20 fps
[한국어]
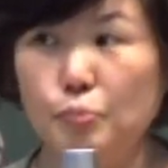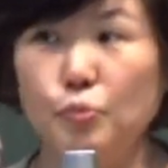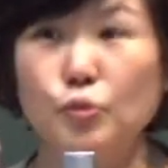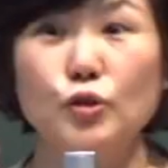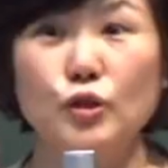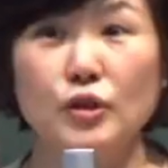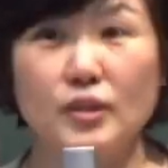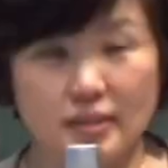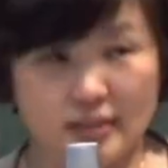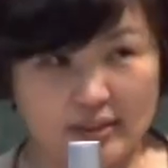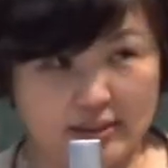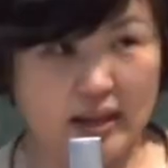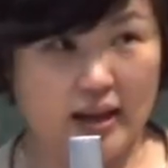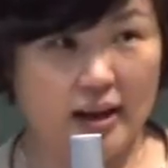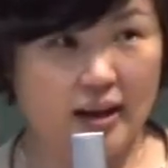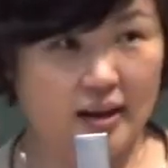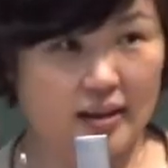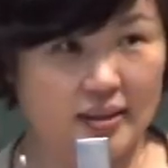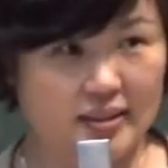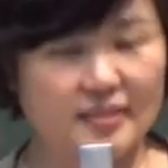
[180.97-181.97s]
풀어졌다
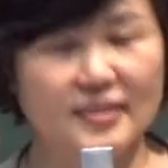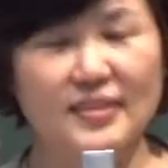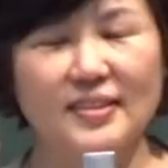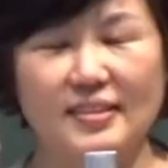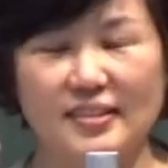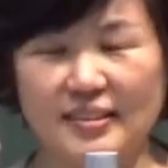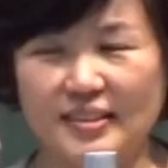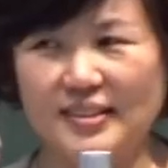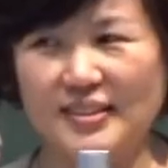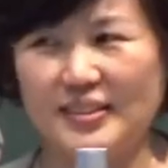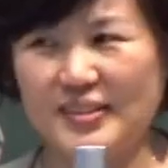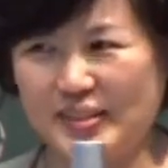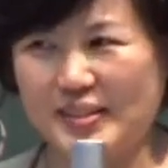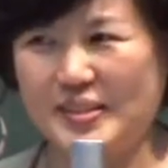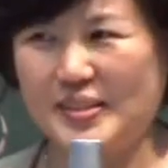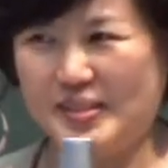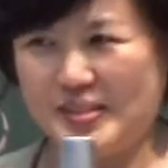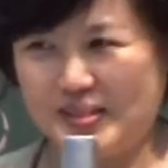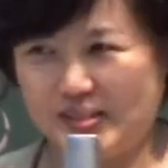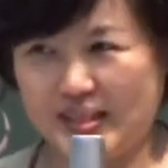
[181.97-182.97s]
저는
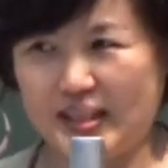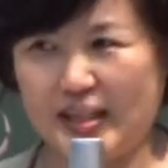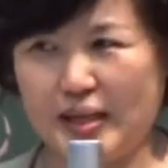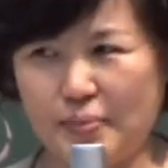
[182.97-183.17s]
그거를 제가